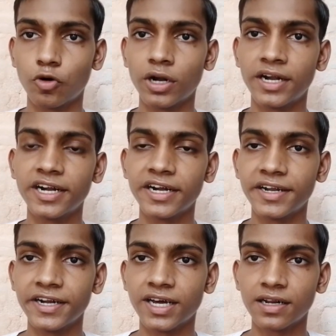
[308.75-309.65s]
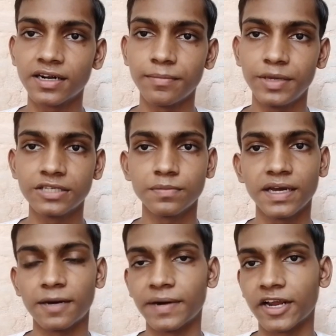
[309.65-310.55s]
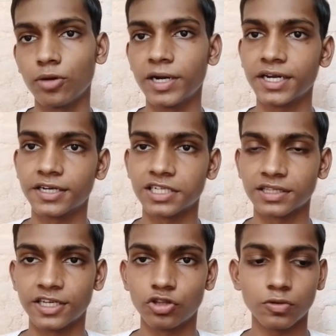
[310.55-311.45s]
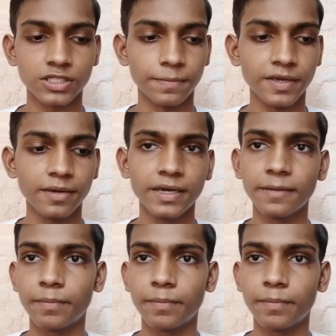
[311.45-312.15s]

480 डॉलर के बीच में आप एक्यूमलेट कर सकते हैं तो सबके मैंने